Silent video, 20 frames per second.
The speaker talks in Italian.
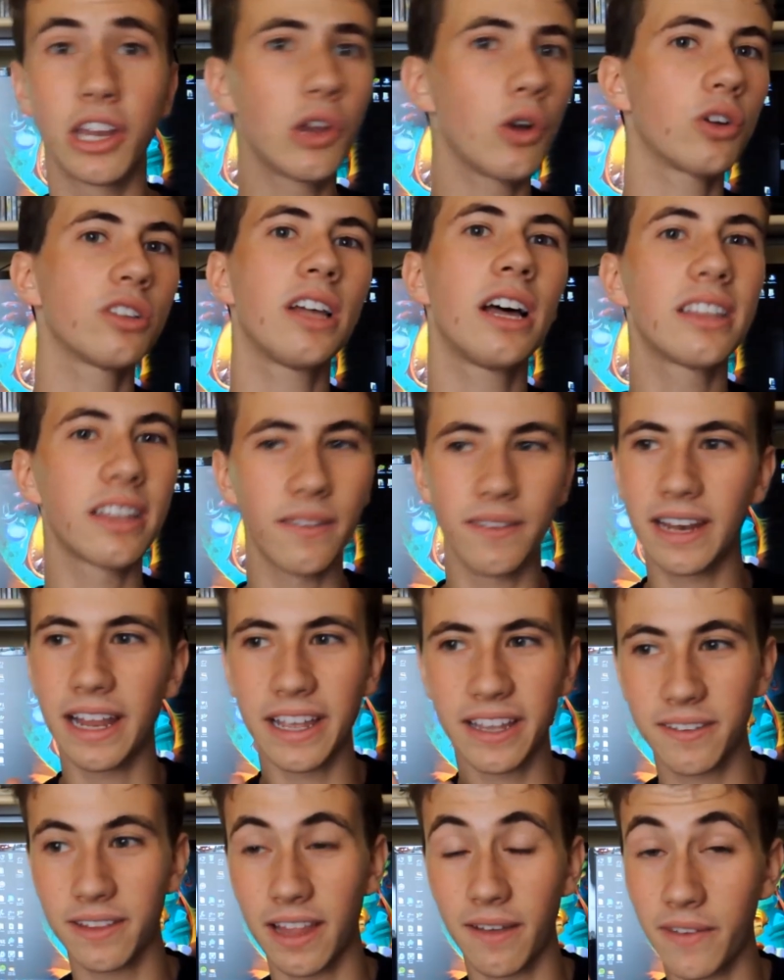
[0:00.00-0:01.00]
ricordatevi
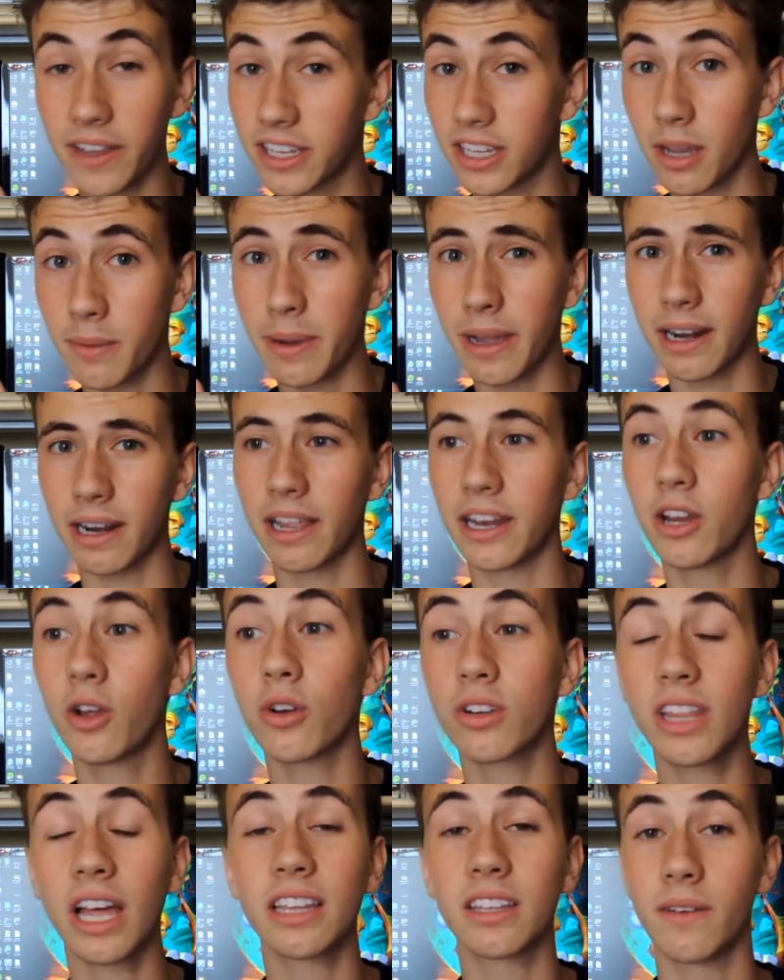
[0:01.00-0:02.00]
le, le vecchie pelle,
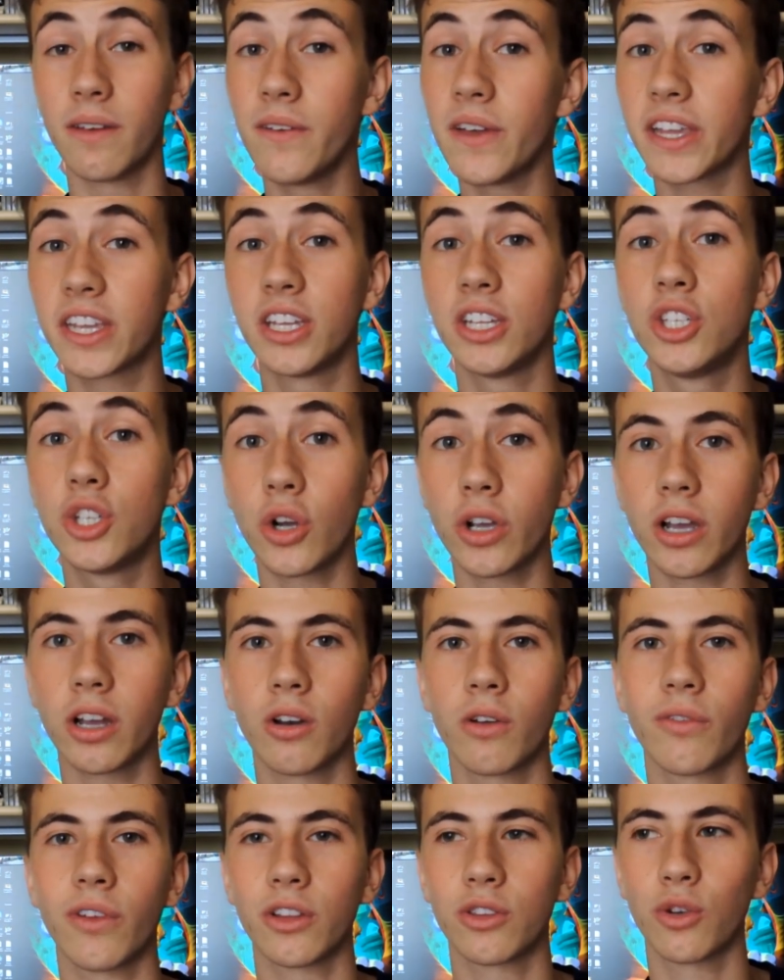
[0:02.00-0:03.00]
ricordatevi i vecchi giochi che
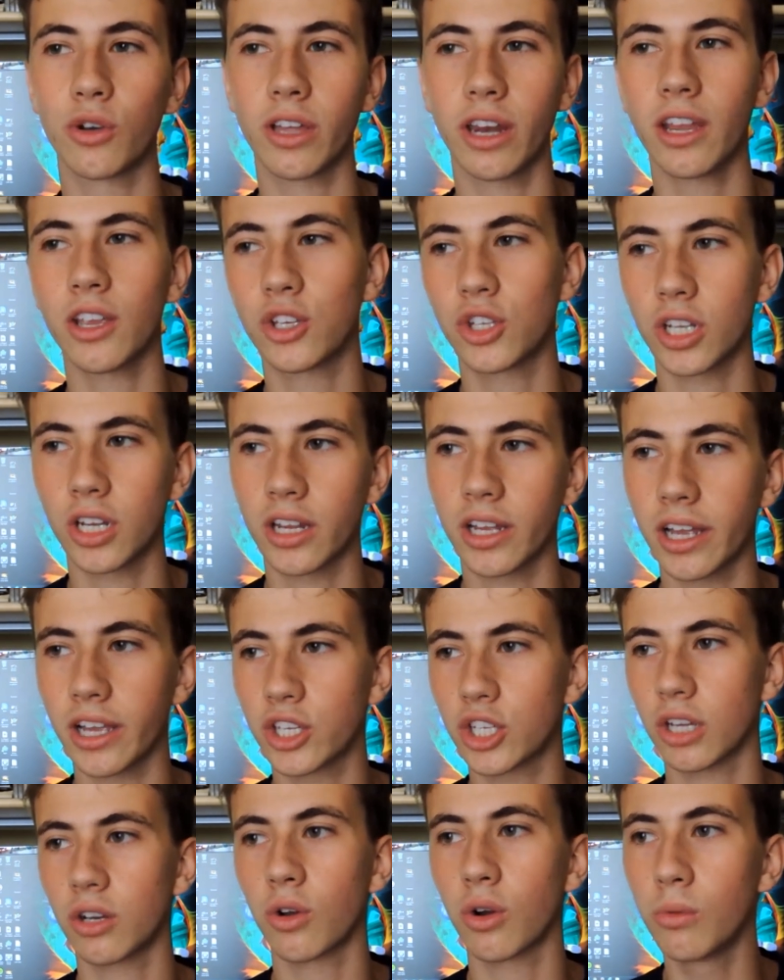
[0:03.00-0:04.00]
hanno fatto crescere, che
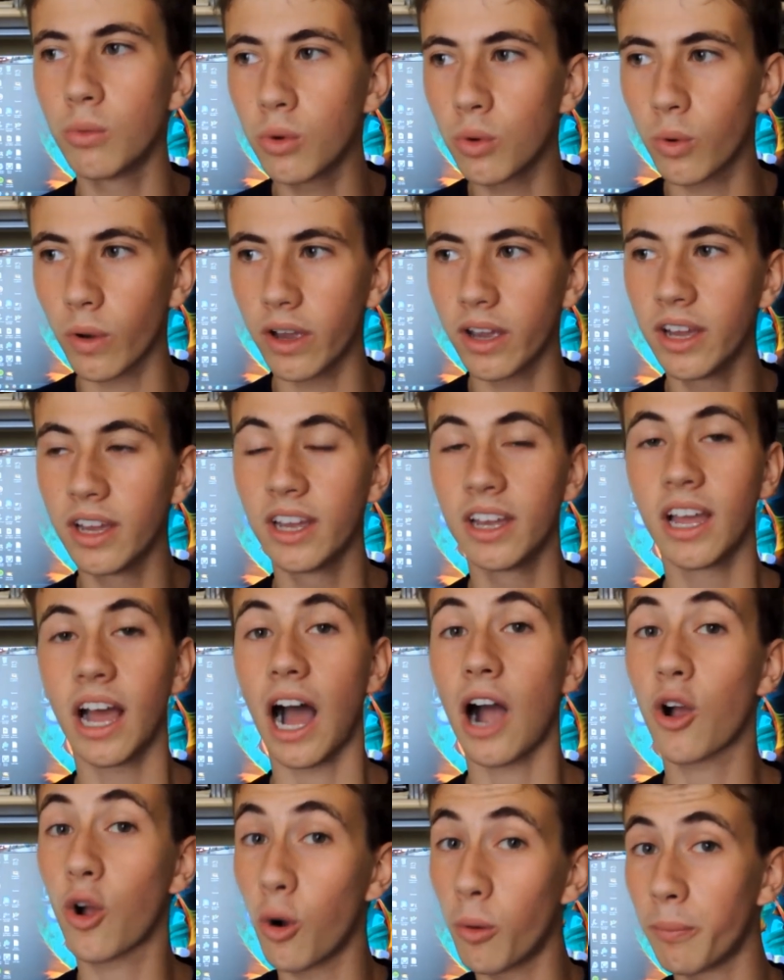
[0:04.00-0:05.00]
ci hanno comunque
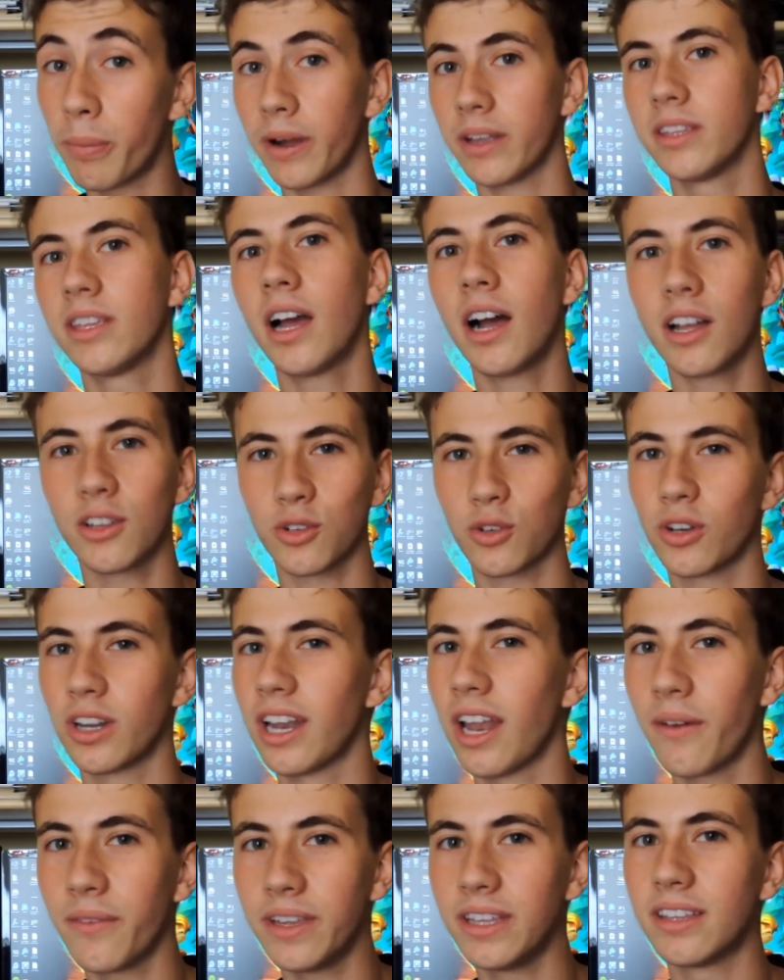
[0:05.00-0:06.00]
accompagnato
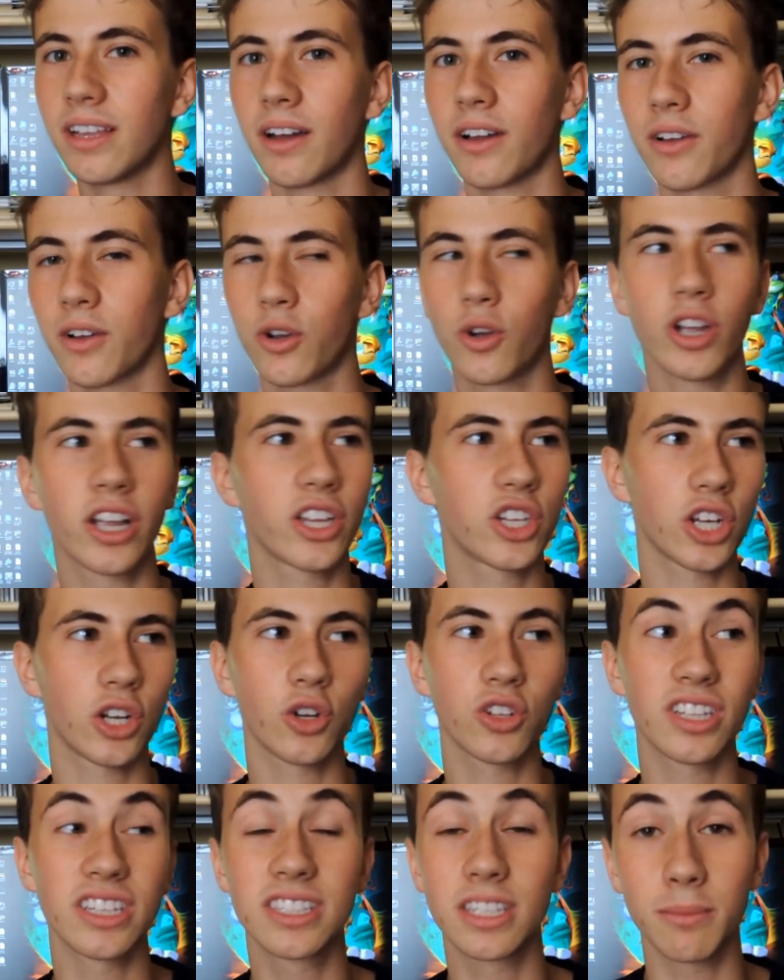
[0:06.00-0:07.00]
nella vita, che ci
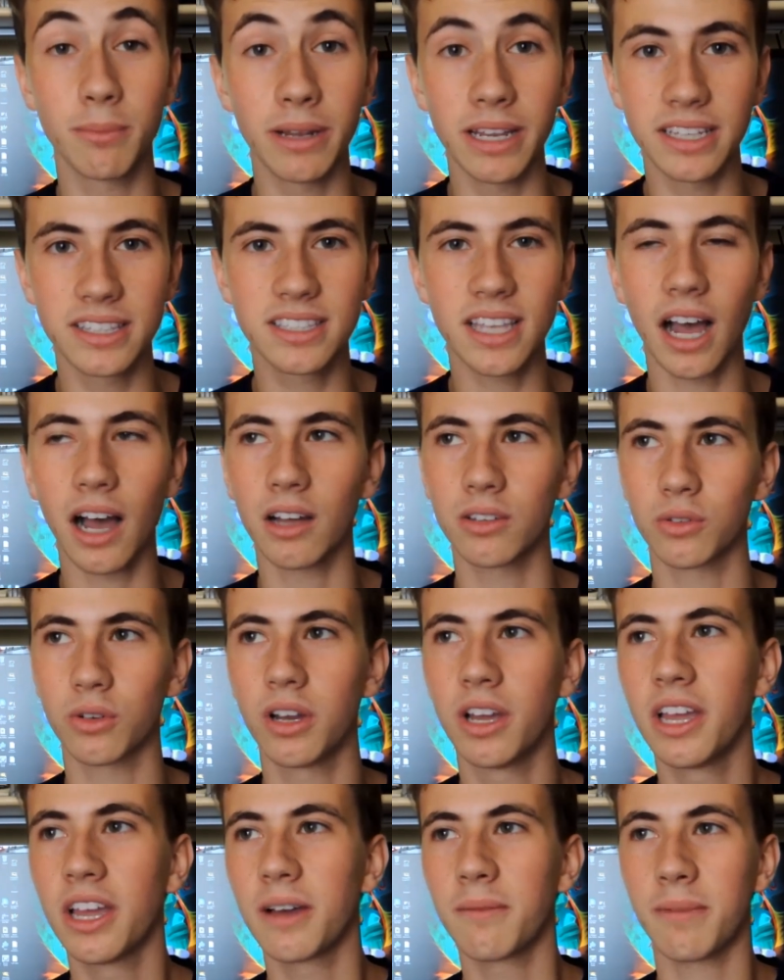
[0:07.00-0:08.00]
hanno sensibilizzato,
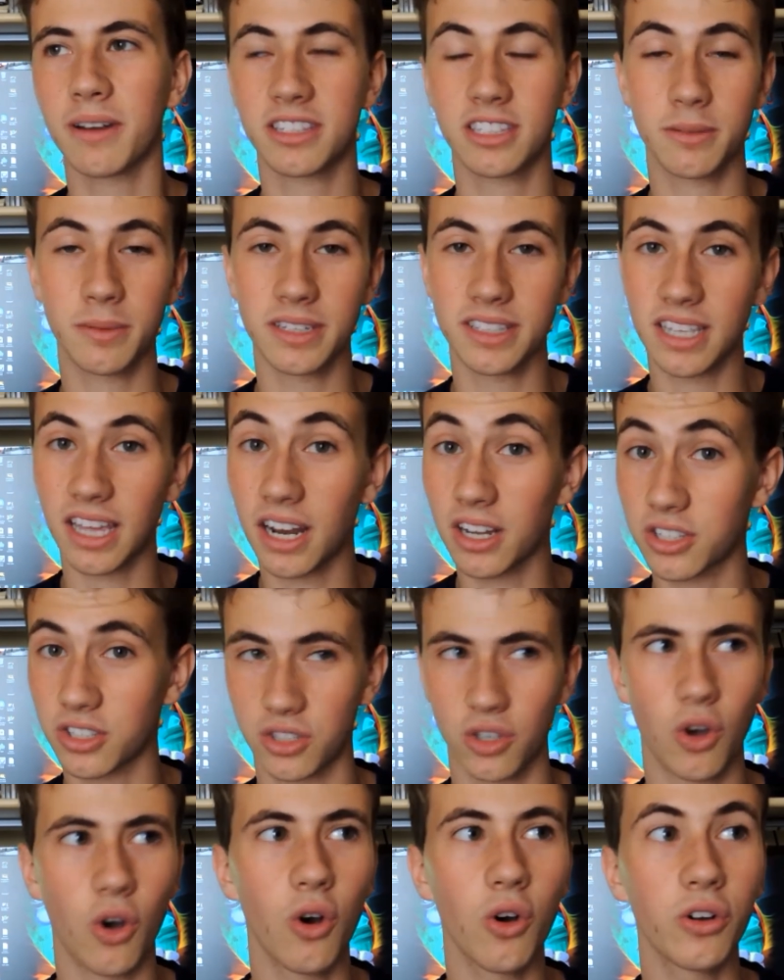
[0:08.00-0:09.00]
basti pensare a
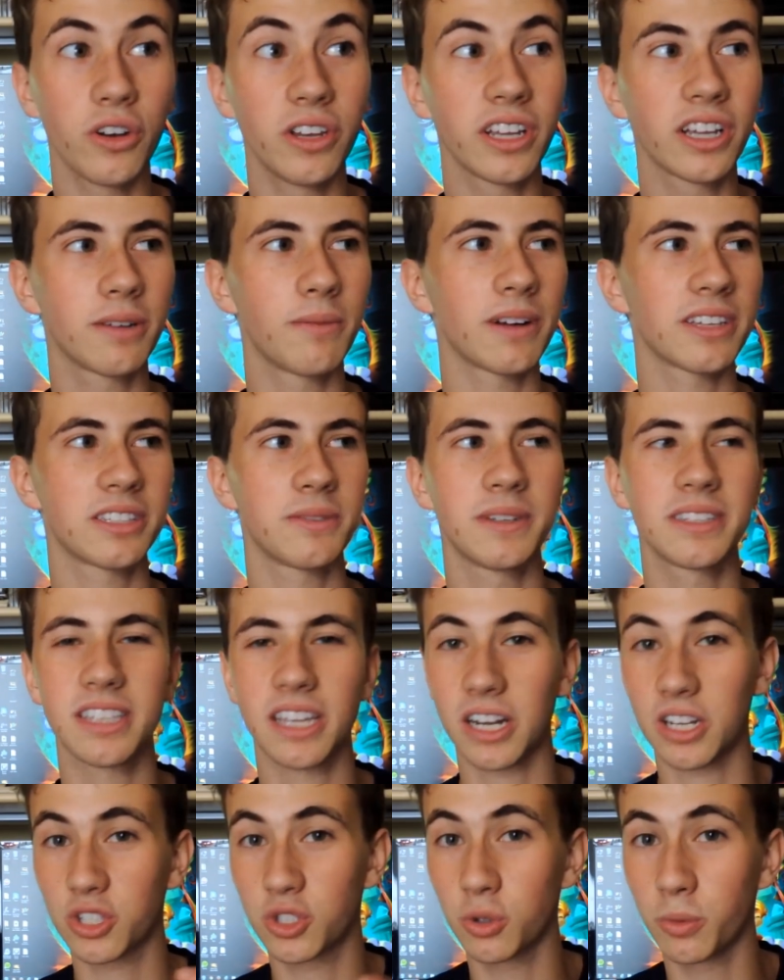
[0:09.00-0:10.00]
Sonic, basti
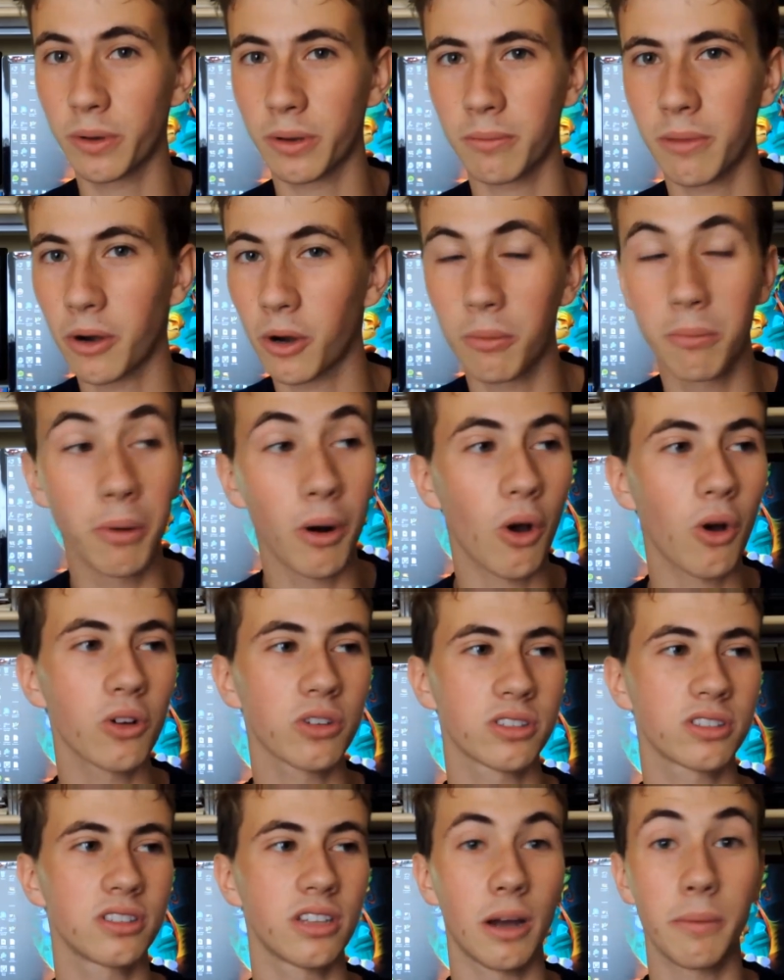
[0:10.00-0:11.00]
pensare a Super Mario
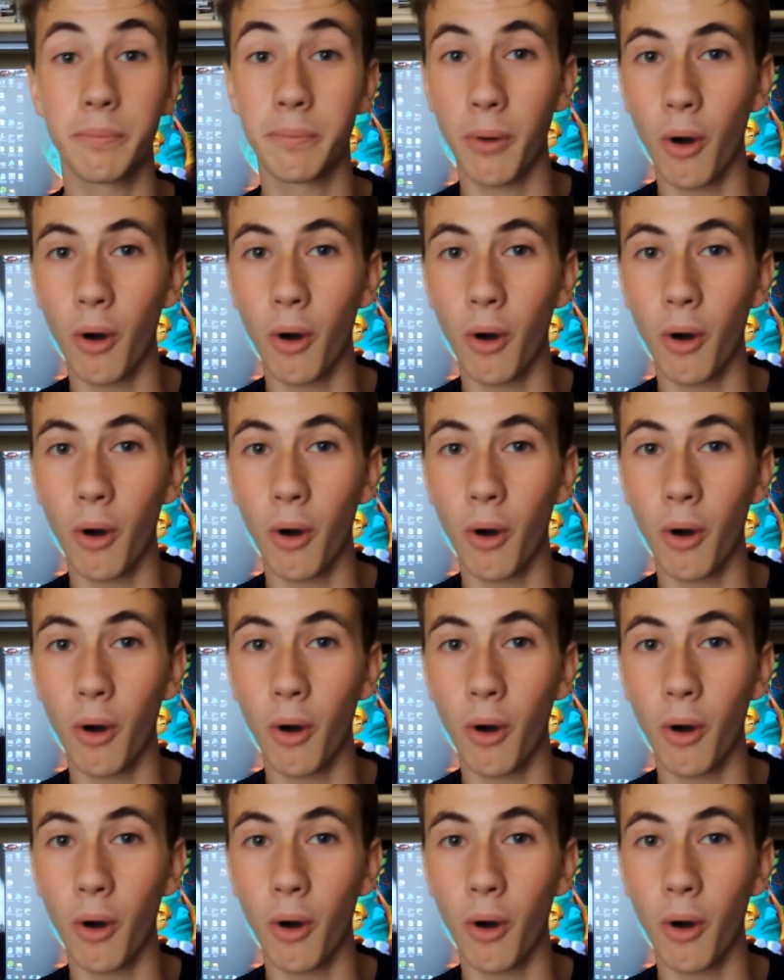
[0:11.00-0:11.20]
Bros, a